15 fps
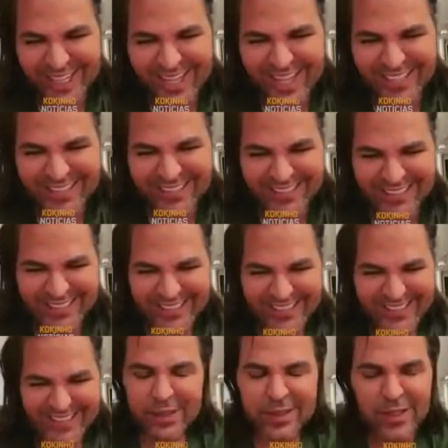que saudade.
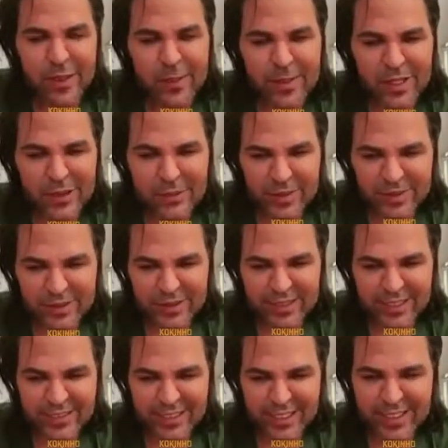Quero mandar um beijo para
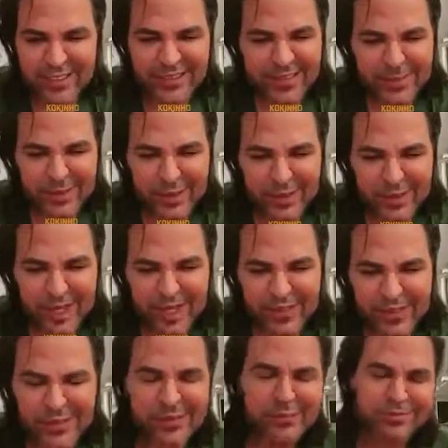vocês, agradecer pelo
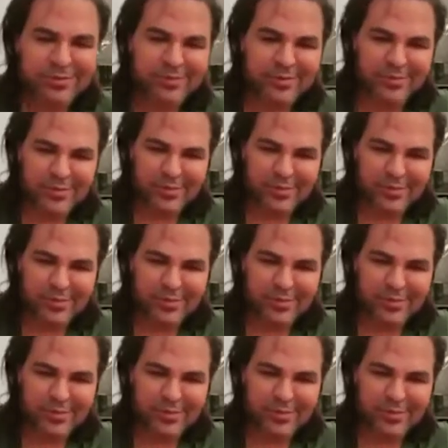carinho.